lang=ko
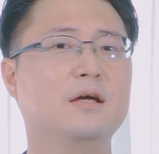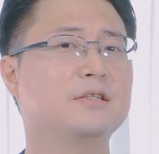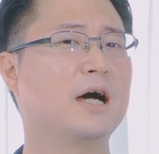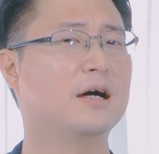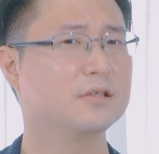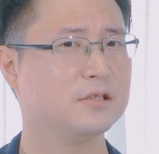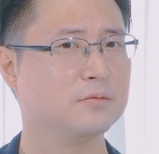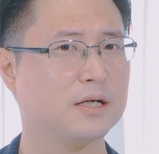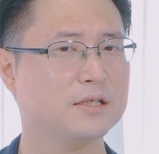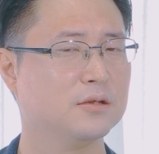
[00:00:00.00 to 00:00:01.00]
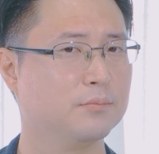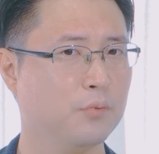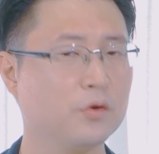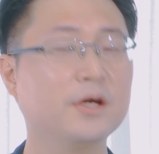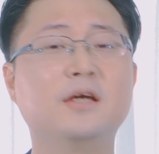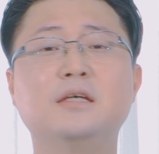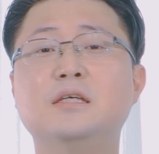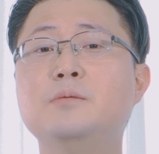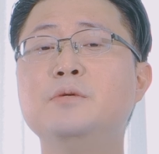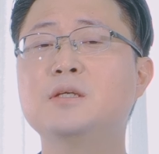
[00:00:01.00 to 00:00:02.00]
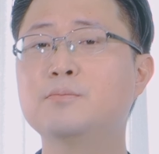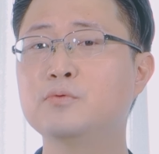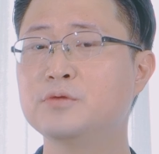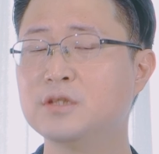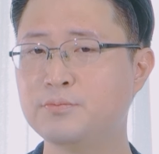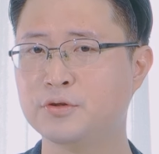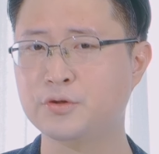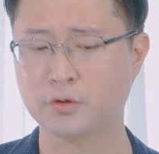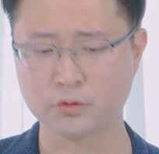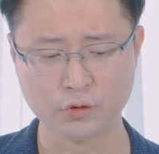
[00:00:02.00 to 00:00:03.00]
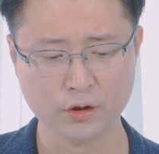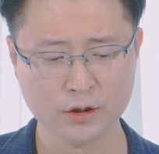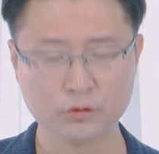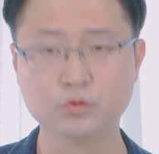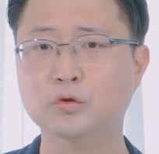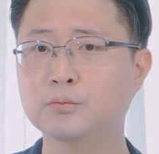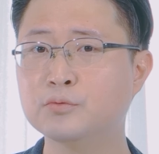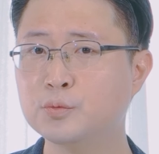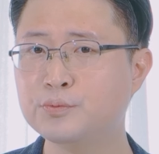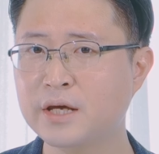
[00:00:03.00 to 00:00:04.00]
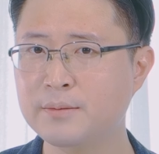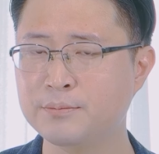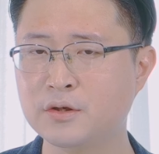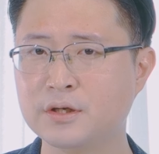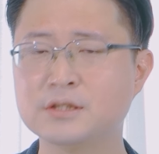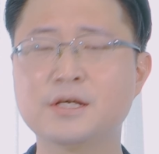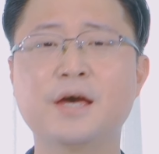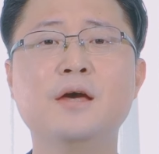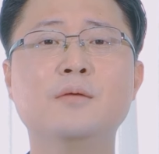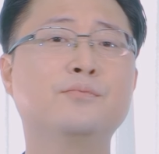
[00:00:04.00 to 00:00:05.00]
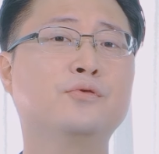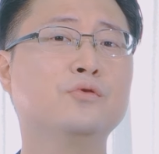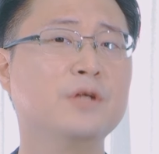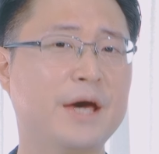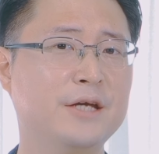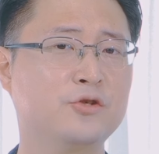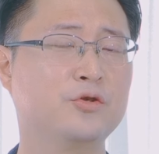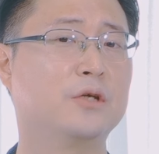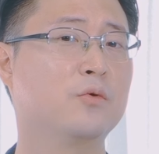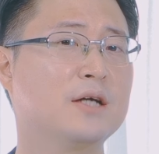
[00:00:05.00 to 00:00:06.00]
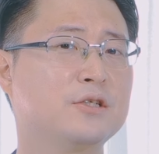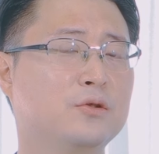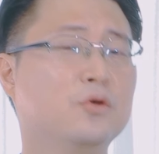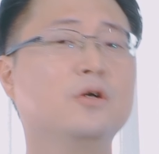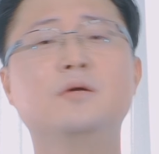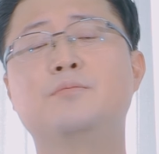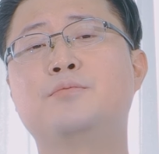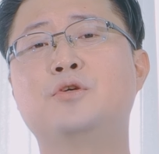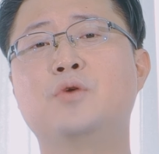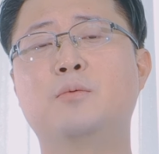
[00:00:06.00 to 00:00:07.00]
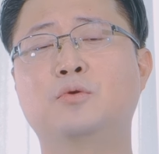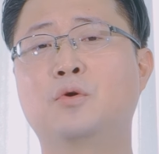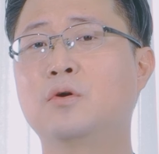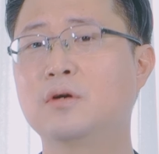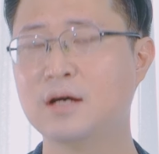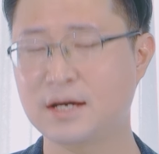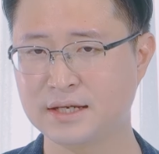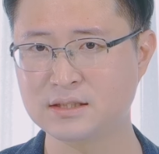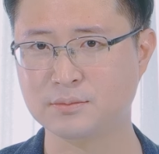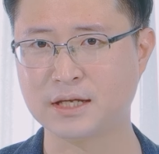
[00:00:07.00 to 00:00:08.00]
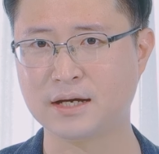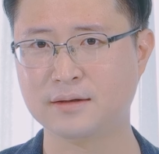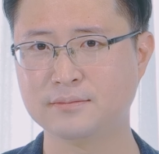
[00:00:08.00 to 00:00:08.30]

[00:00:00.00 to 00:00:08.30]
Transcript: 자, 지금까지는 4K 이미지 품질 비교였고 두 풀프레임 미러리스의 풀 HD 화질도 비교해 보도록 하겠습니다.